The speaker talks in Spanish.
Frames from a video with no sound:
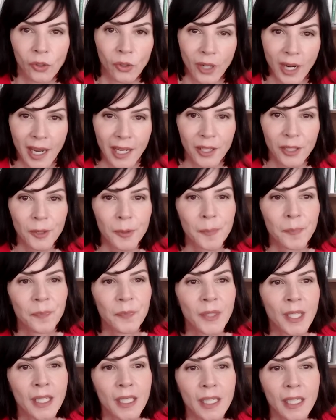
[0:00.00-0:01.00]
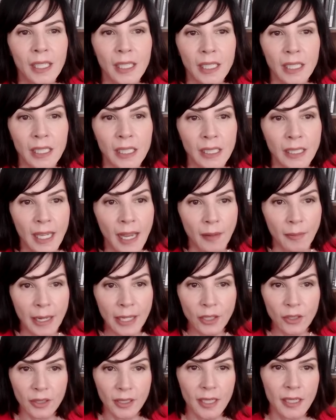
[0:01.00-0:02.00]
Ohio, y ya
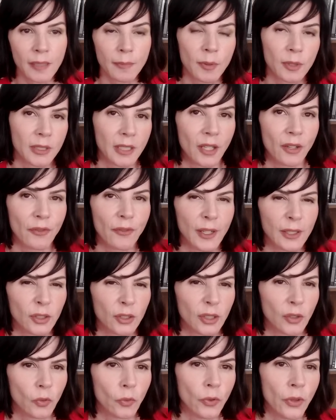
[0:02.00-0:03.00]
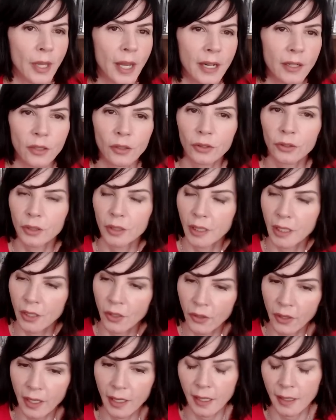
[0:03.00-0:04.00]
varios han reportado efectos secundarios y
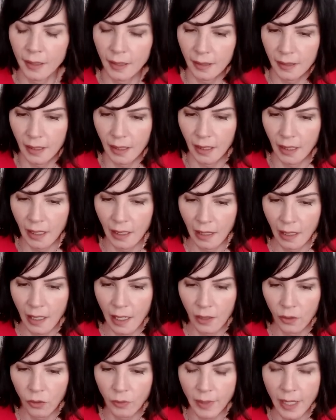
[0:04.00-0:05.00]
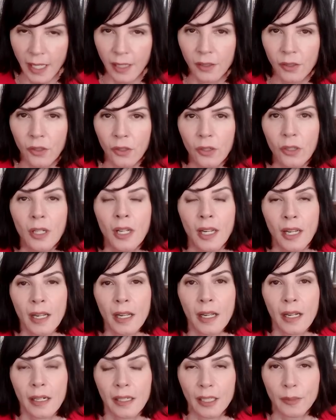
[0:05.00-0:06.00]
no dejan de exigirle al gobierno
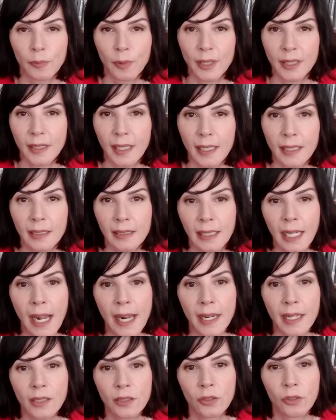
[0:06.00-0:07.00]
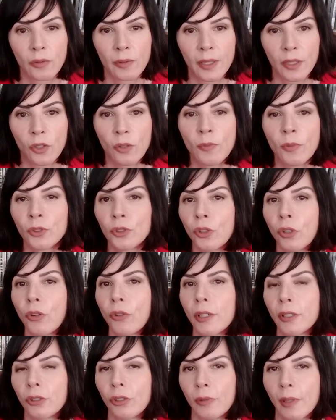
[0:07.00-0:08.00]
respuestas claras sobre cómo todo
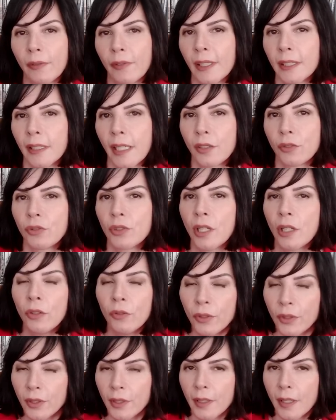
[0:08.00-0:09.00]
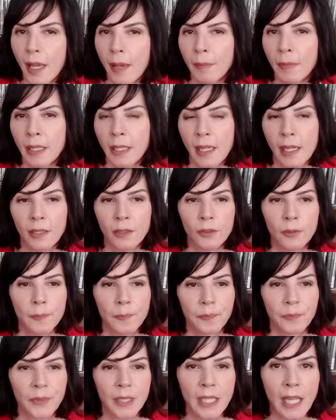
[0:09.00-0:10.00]
esto va a afectar su salud a mediano
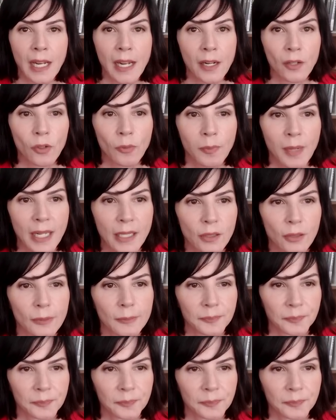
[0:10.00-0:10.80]
y a largo plazo